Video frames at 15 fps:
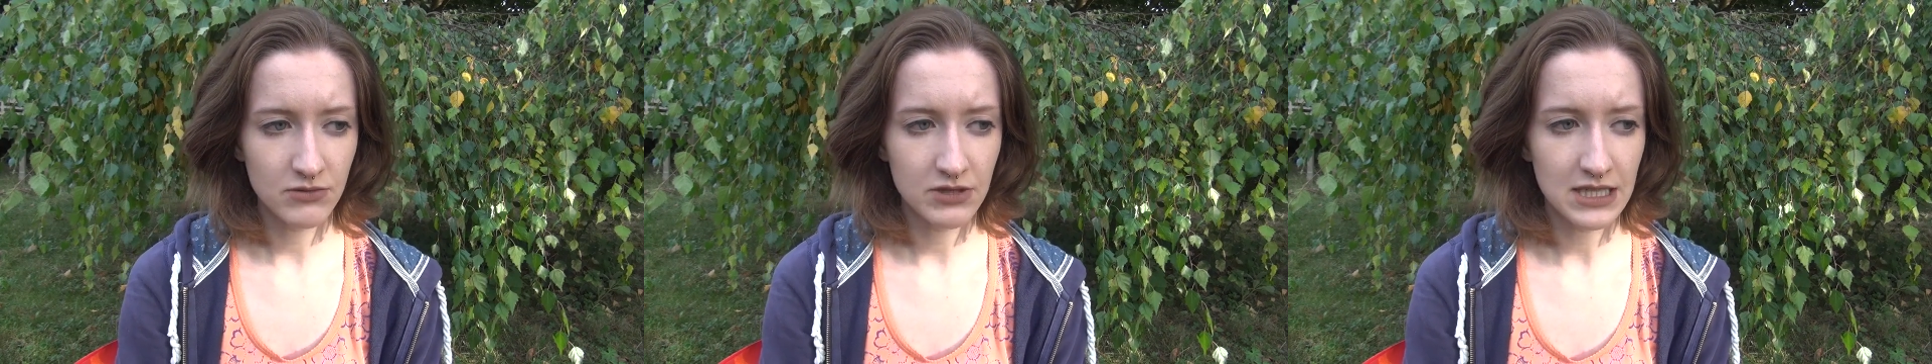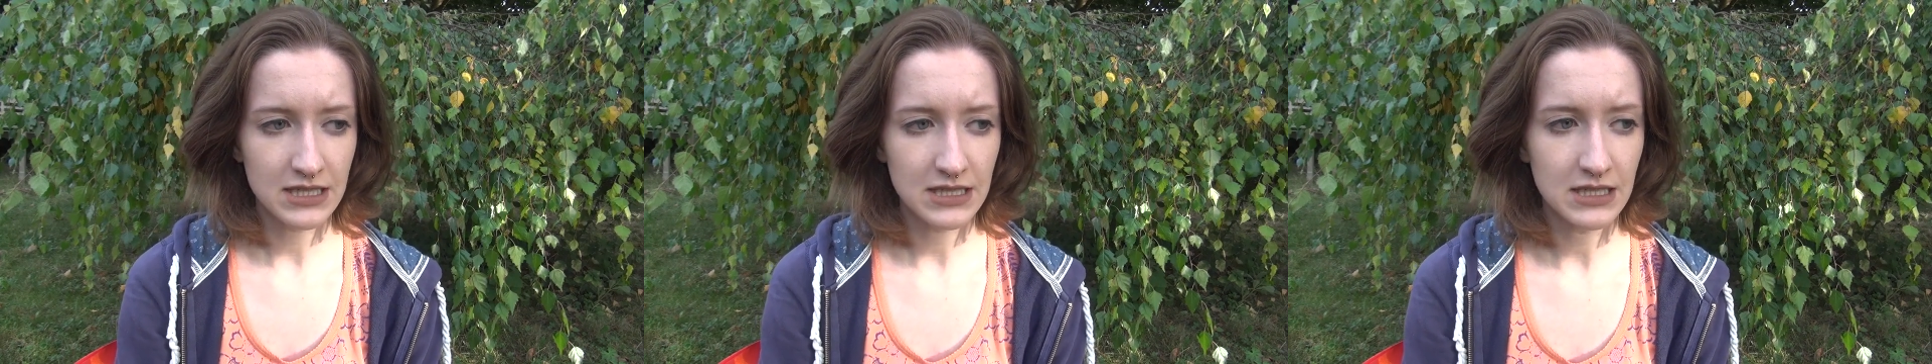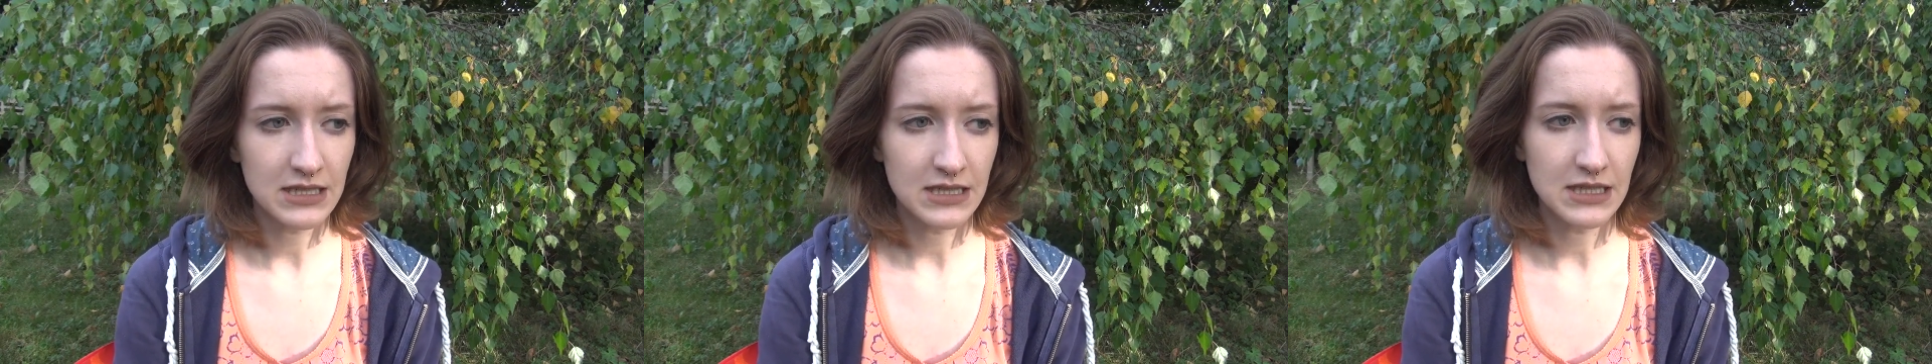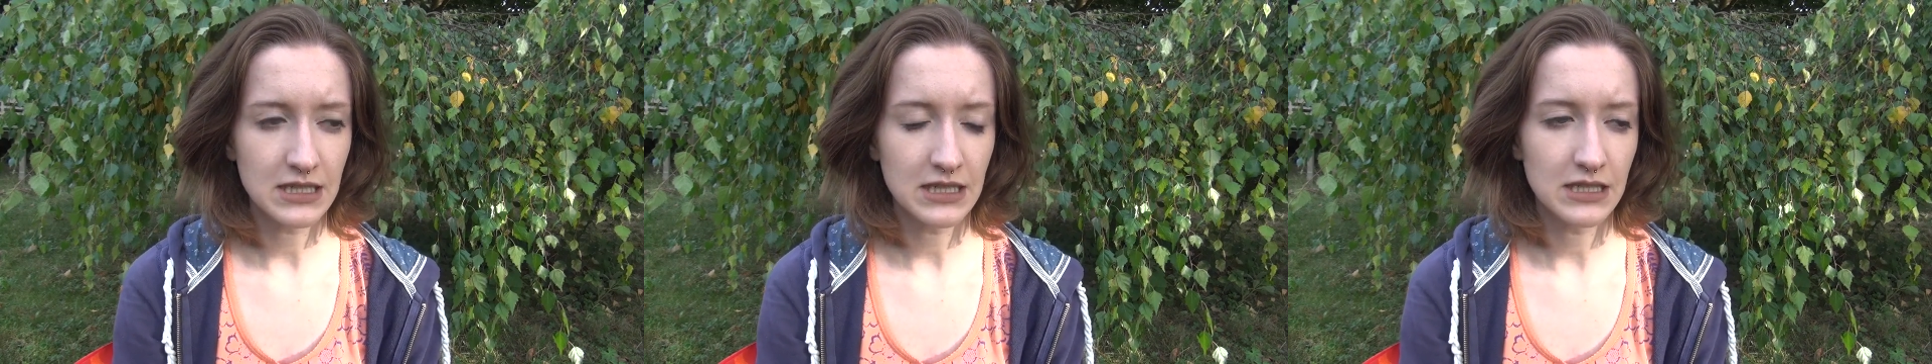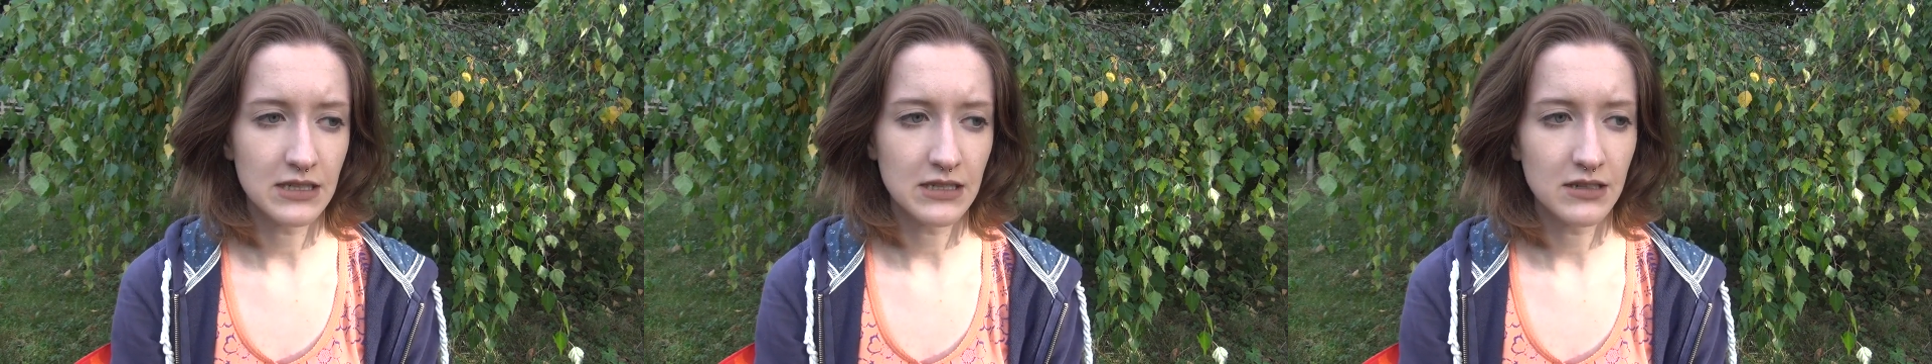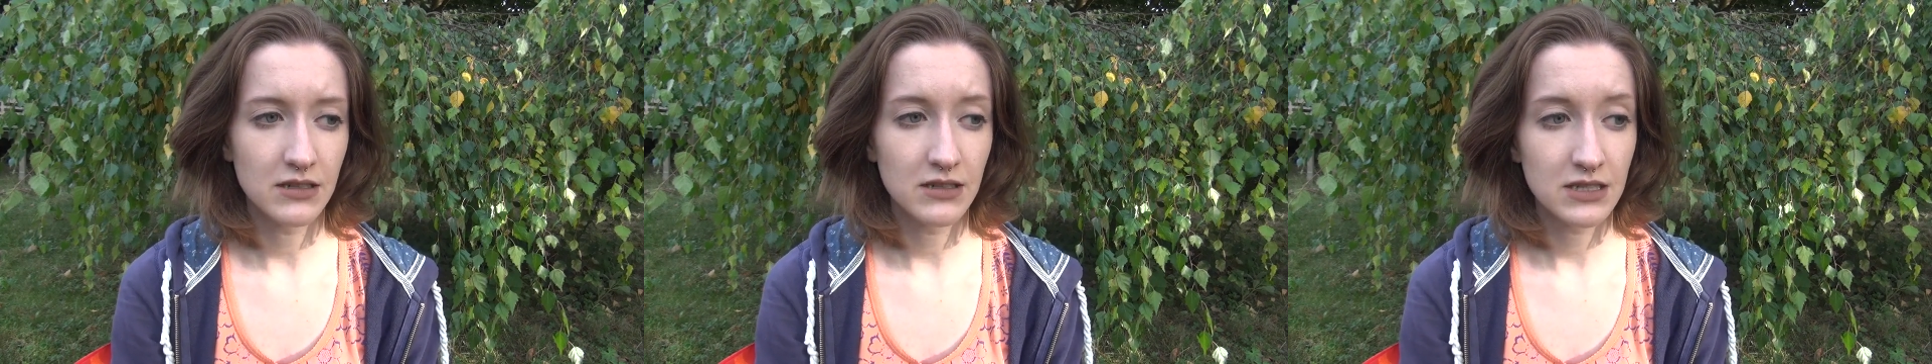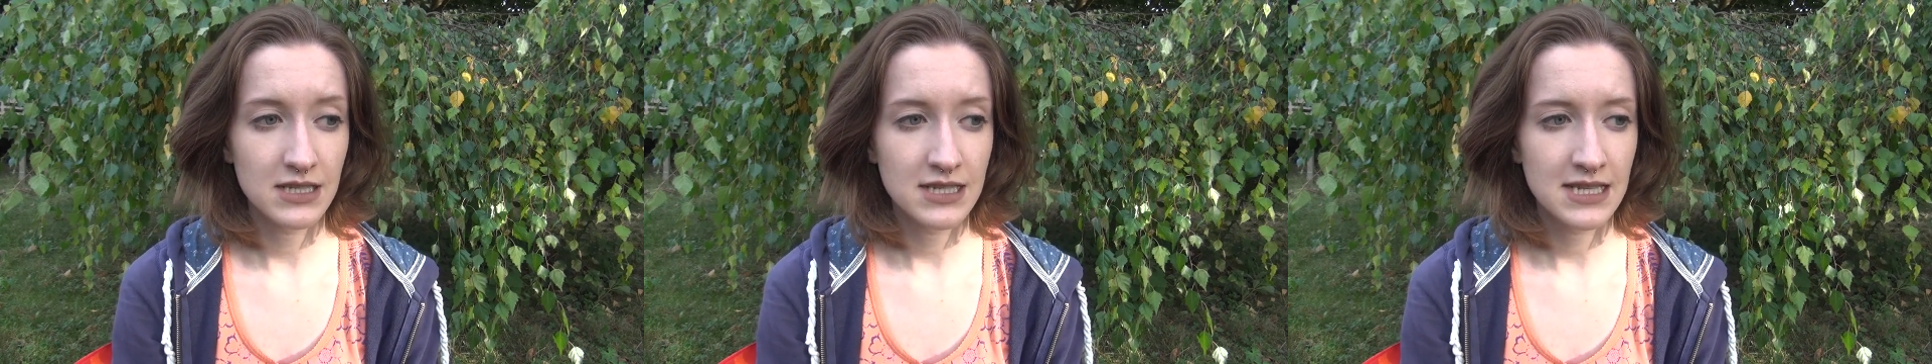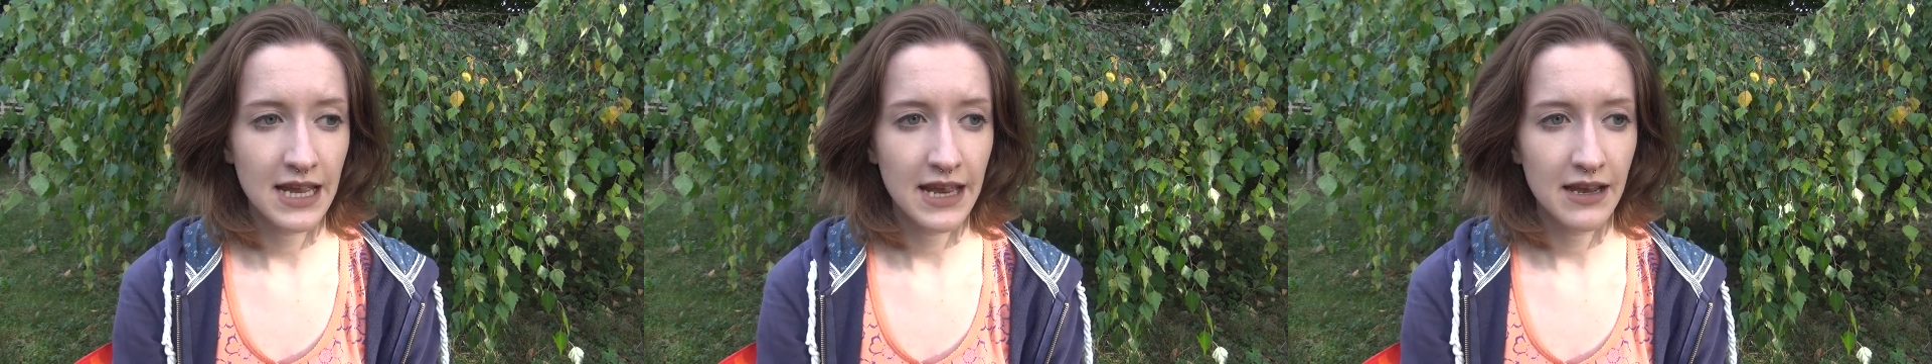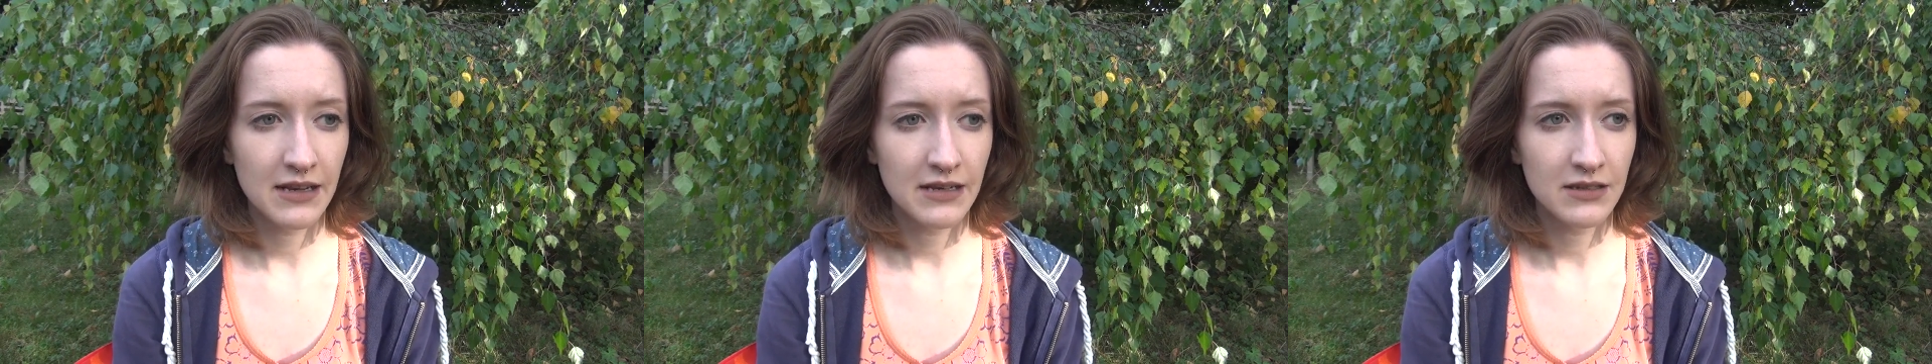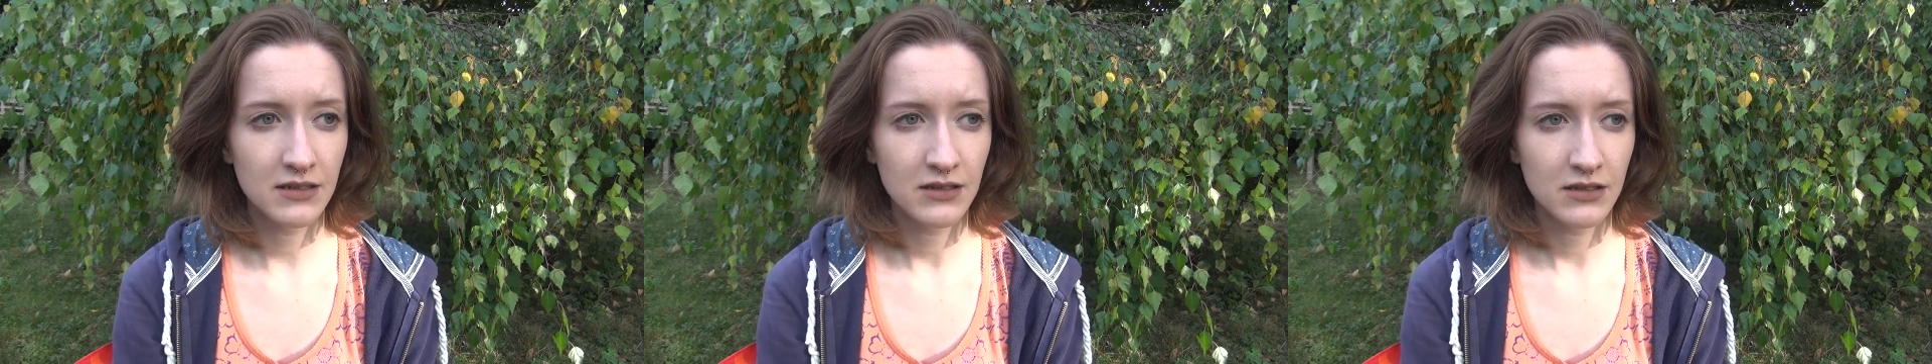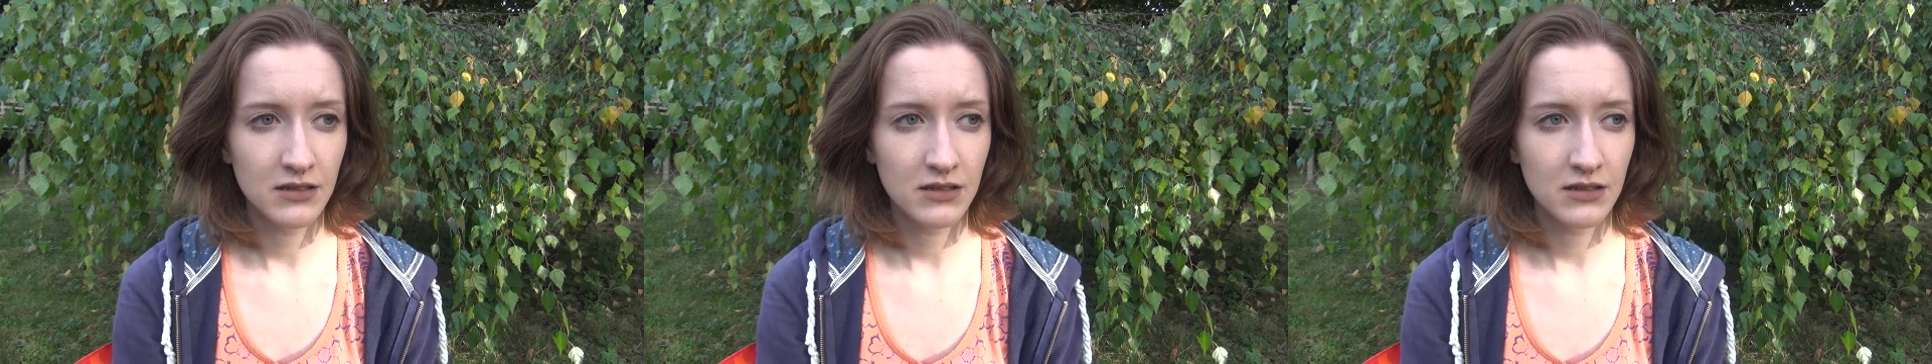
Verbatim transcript: dass sich die Zellen